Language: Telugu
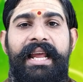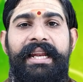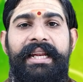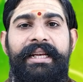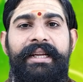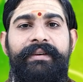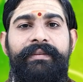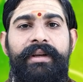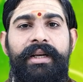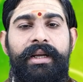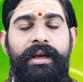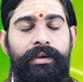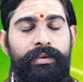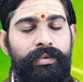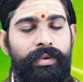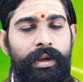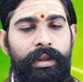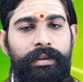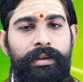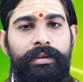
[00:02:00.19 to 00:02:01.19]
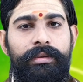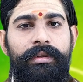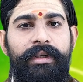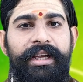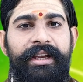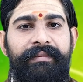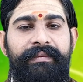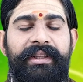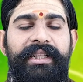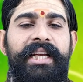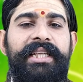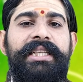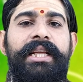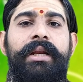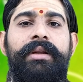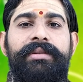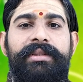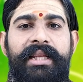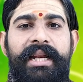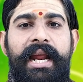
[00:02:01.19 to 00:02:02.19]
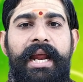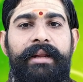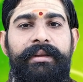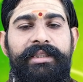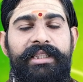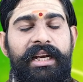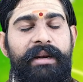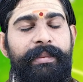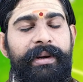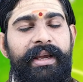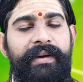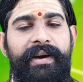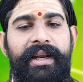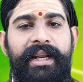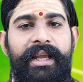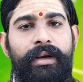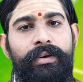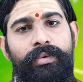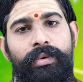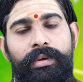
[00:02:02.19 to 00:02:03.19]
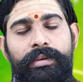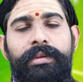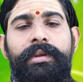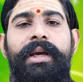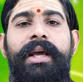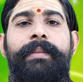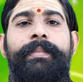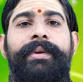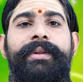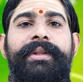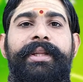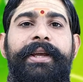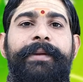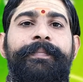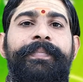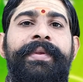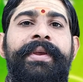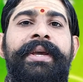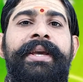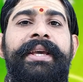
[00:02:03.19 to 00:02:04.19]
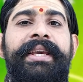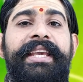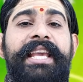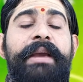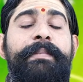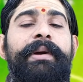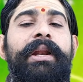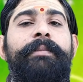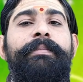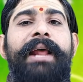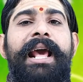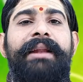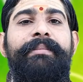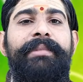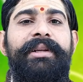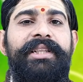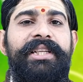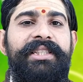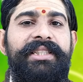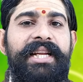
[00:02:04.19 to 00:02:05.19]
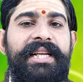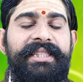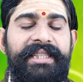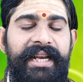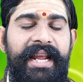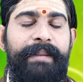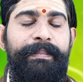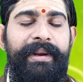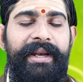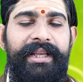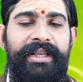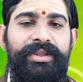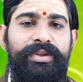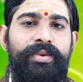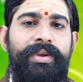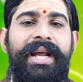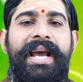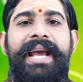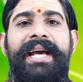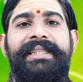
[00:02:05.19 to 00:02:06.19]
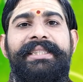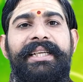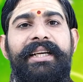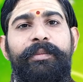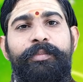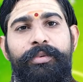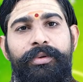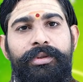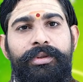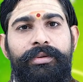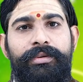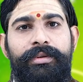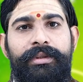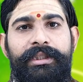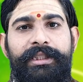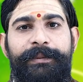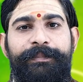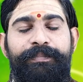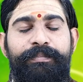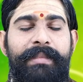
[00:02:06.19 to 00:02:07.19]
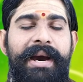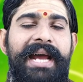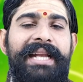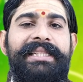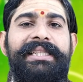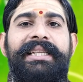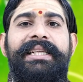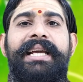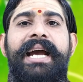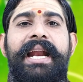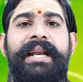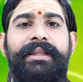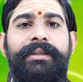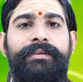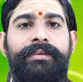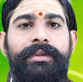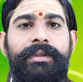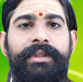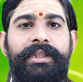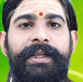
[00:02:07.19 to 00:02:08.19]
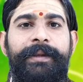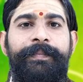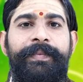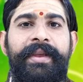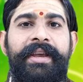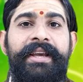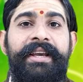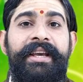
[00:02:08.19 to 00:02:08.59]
వెళ్ళాలనే వారికి అనుకూలతలు విదేశాల్లో స్థిర స్థిరపడే వారికి అనుకూలతలు కనపడుతున్నాయి ఏ పని ప్రారంభం చేసినా సరే ఆ పని సునాయాసంగా పూర్తవుతుంది మానసికంగా ఆనందం ఉంటుంది